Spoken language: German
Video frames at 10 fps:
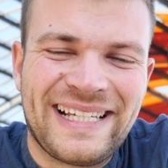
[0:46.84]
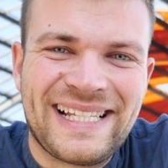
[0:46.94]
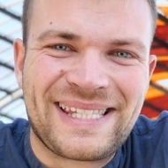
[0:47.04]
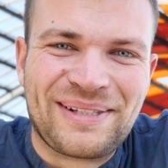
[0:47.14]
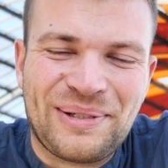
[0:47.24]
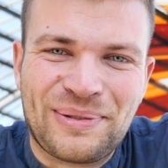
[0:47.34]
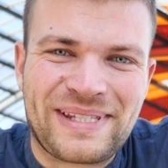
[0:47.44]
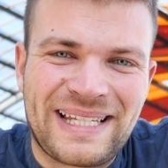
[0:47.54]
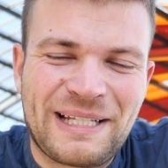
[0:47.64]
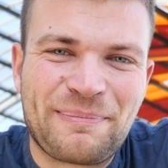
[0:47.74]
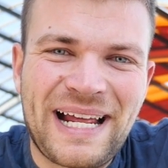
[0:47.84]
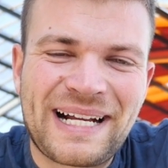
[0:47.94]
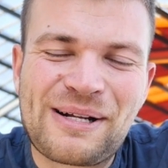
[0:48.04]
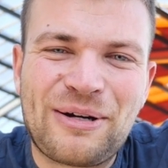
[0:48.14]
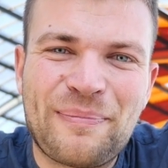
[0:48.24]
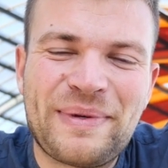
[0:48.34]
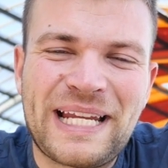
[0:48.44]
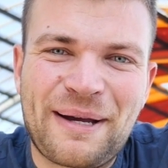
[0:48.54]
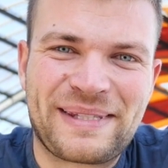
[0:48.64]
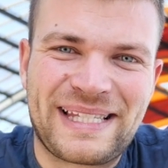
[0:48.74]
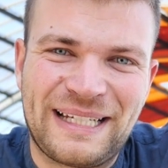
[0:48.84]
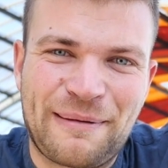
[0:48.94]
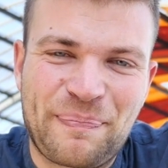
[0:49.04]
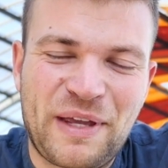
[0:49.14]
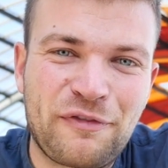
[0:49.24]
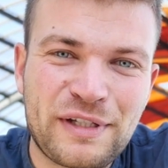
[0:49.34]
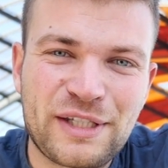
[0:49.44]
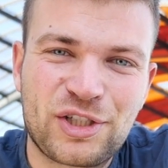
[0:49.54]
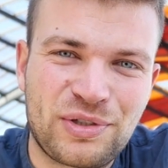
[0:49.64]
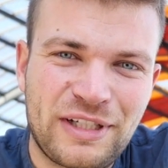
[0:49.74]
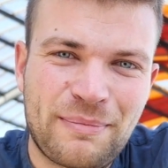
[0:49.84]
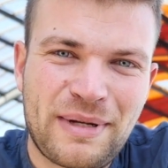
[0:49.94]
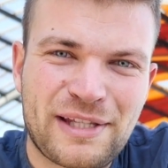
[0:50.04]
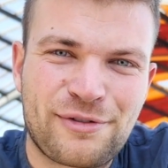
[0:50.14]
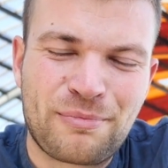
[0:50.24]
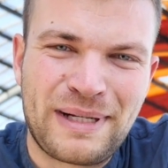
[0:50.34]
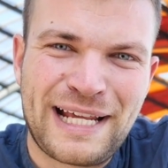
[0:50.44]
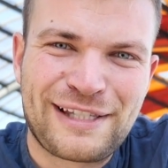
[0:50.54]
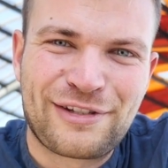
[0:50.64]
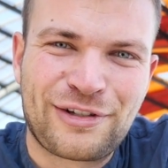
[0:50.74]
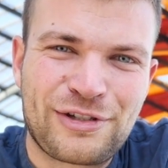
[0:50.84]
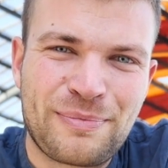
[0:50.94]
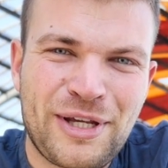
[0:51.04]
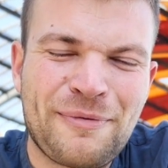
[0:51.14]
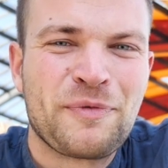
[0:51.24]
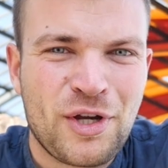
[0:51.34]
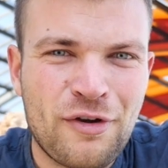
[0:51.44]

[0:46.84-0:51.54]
geht's nun los, denn ich bin angekommen in Amsterdam. Nach 14 Stunden im Nachtzug mein erstes Resümee.